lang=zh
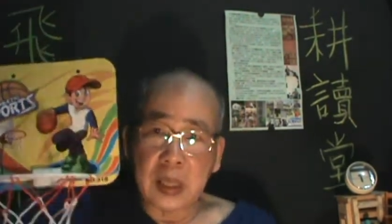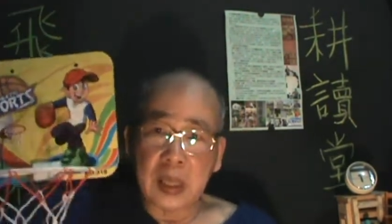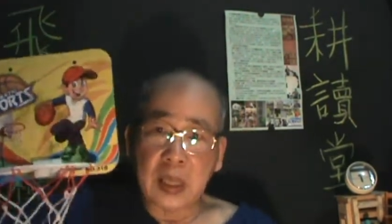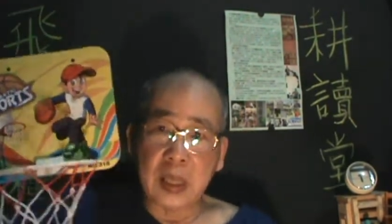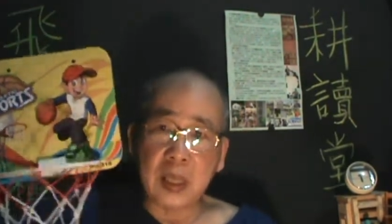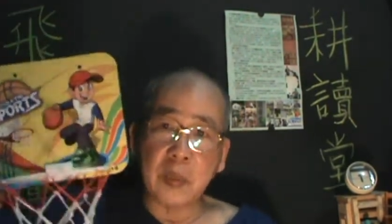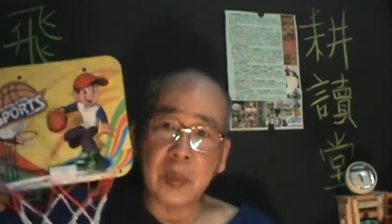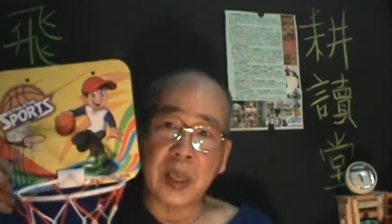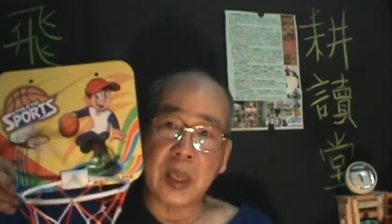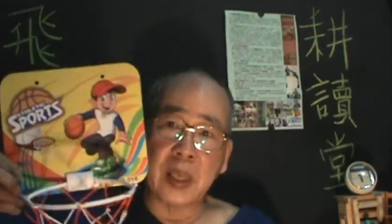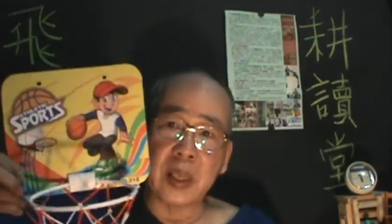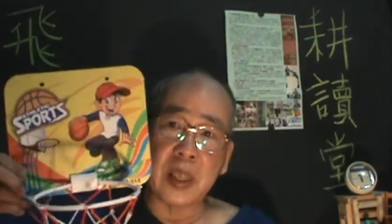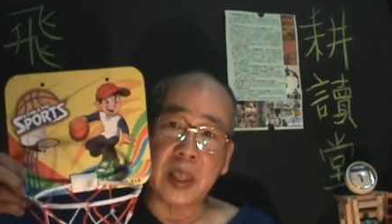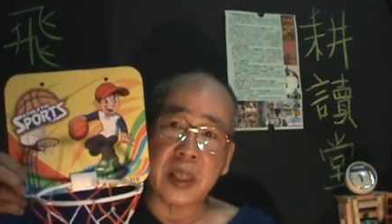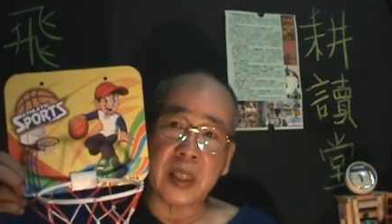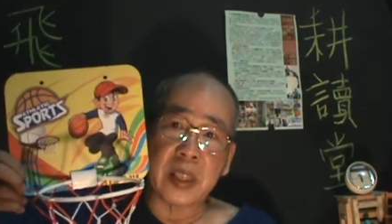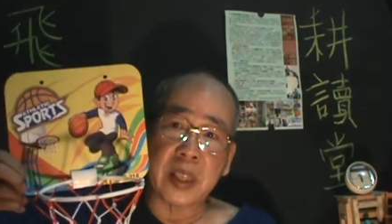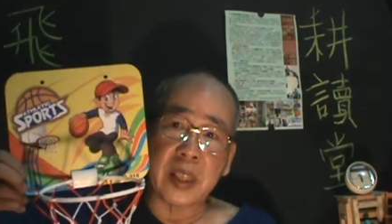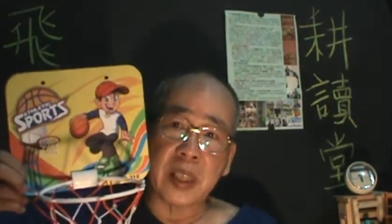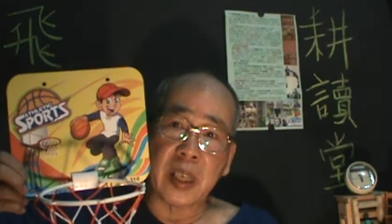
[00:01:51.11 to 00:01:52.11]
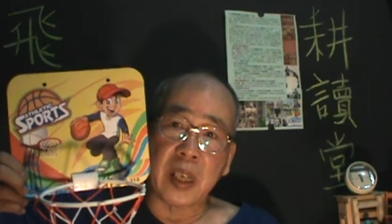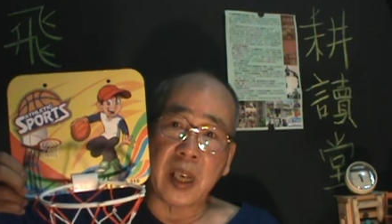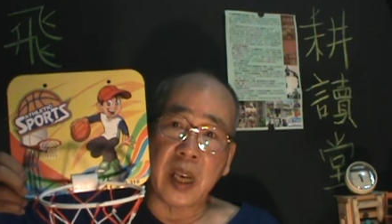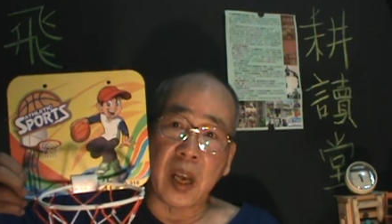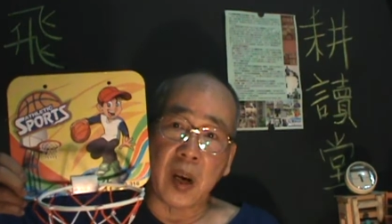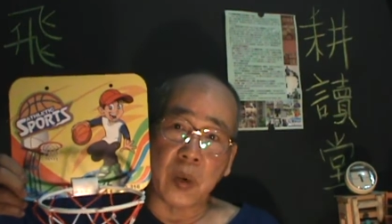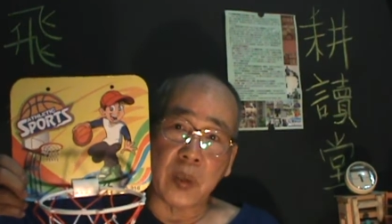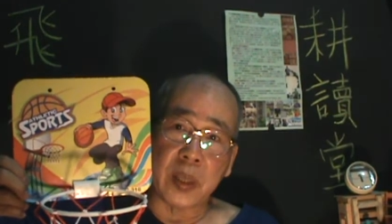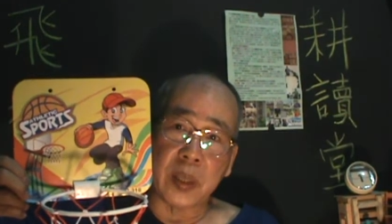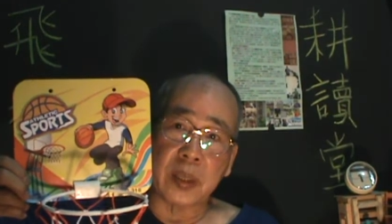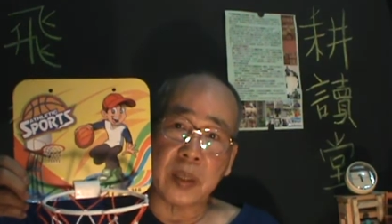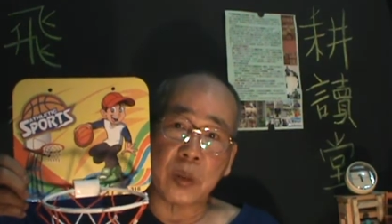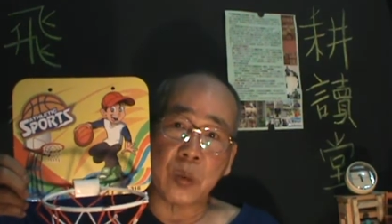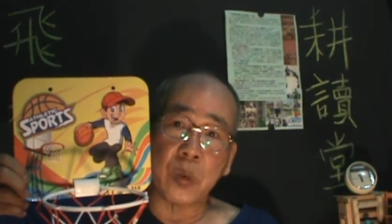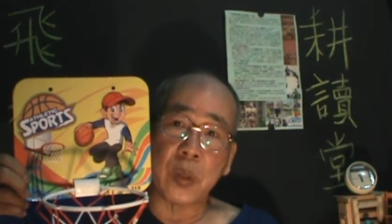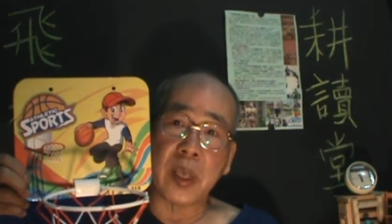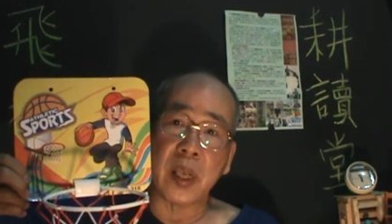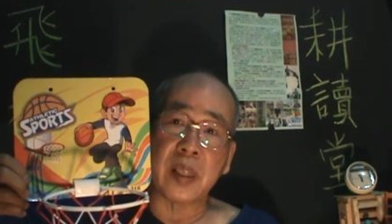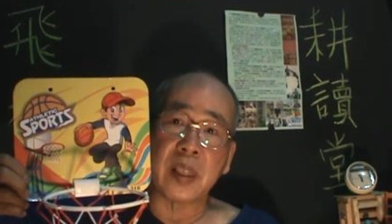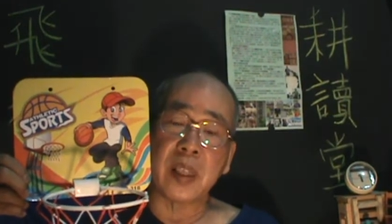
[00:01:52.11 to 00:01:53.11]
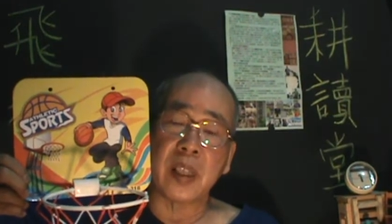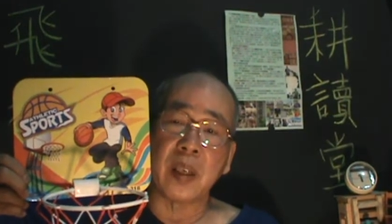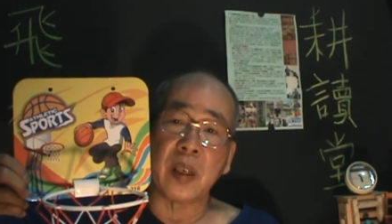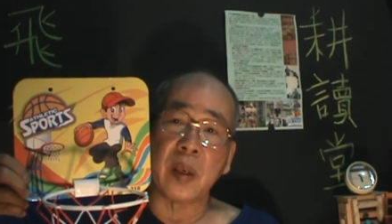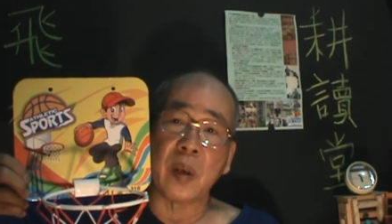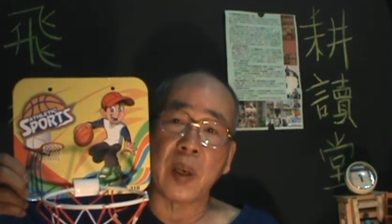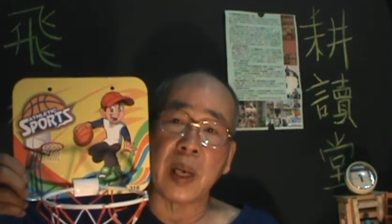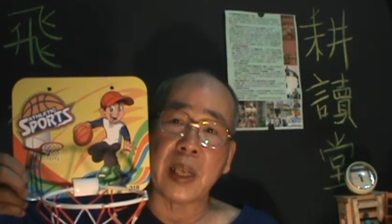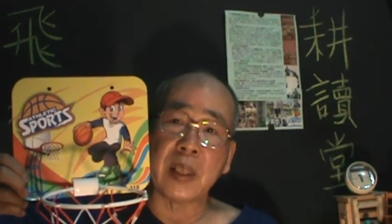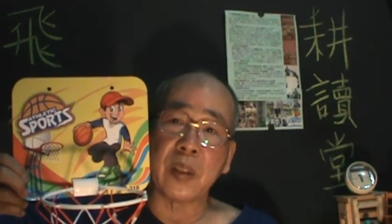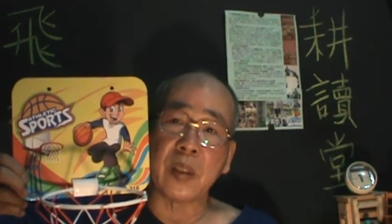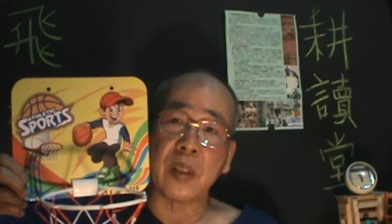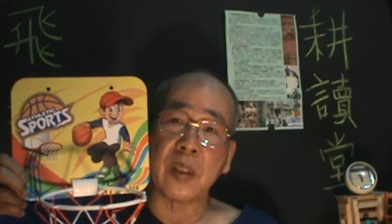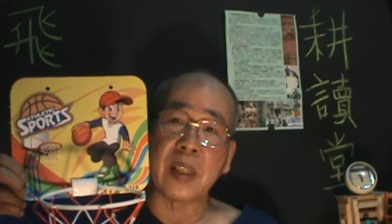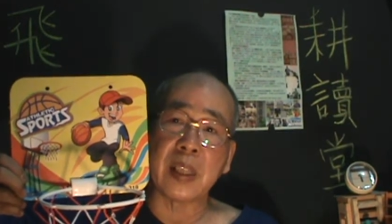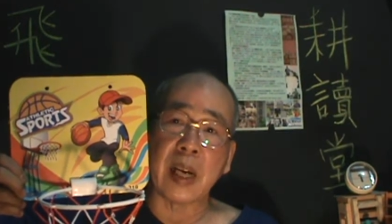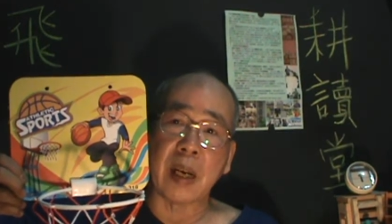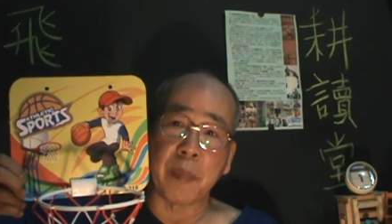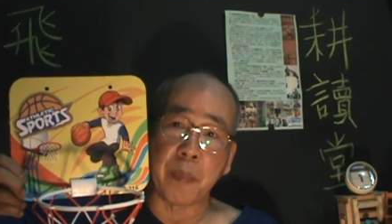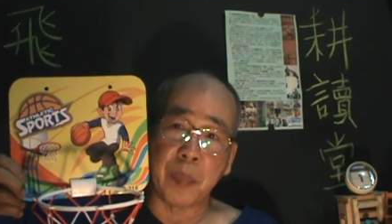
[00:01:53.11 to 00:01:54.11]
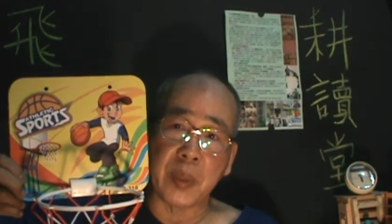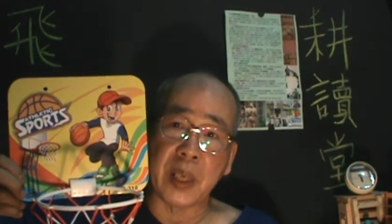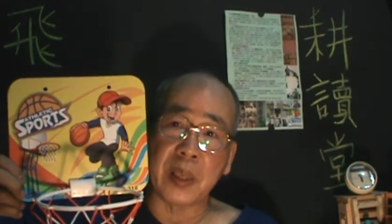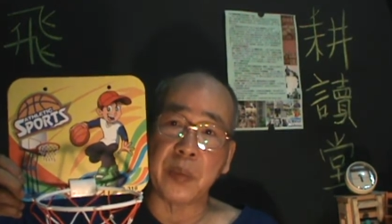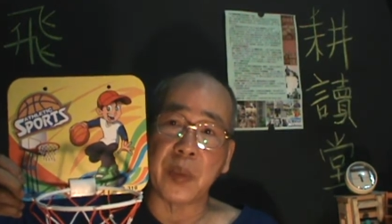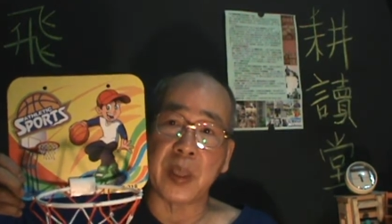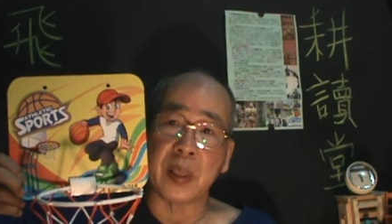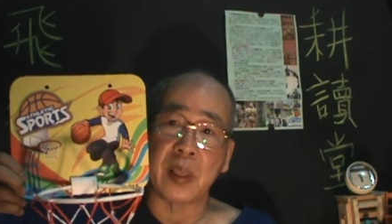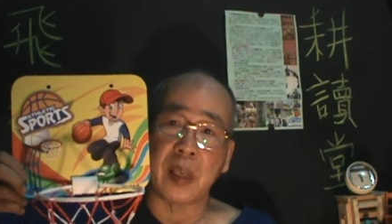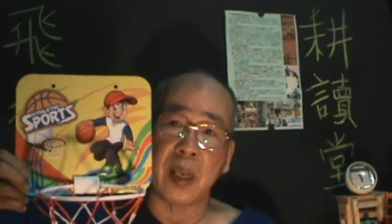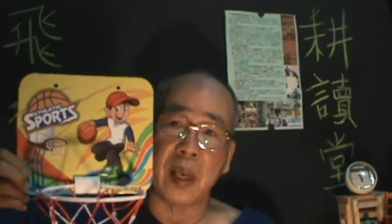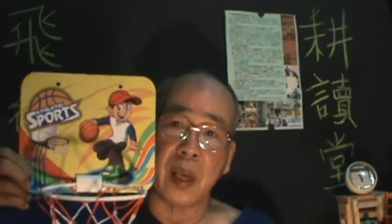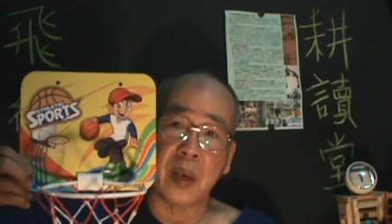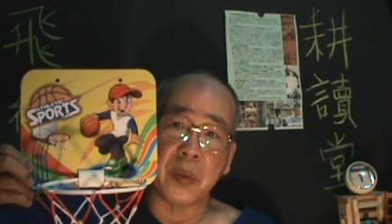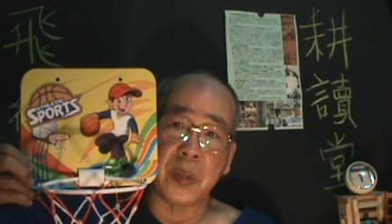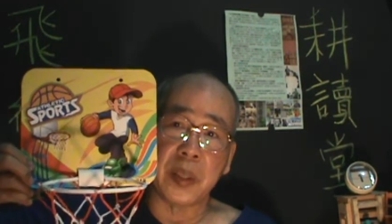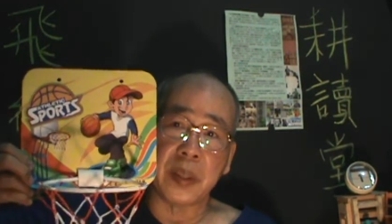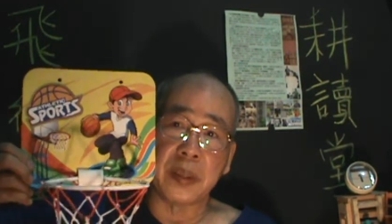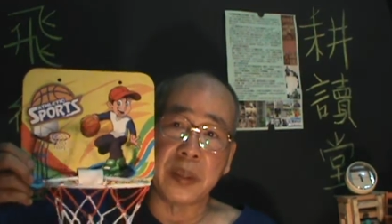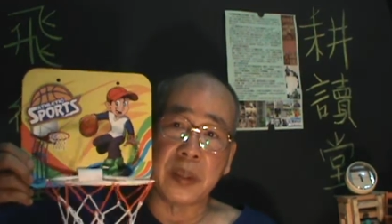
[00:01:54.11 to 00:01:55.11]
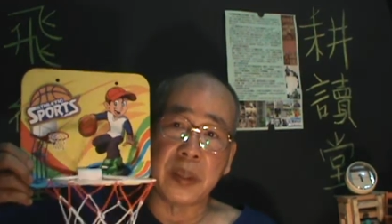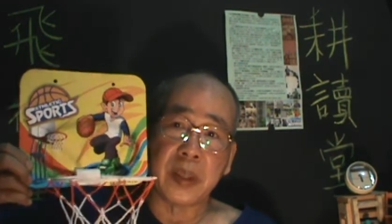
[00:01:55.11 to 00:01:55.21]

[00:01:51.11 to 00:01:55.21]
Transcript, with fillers: 因为那这些老人住在这个篮球场边缘的老人，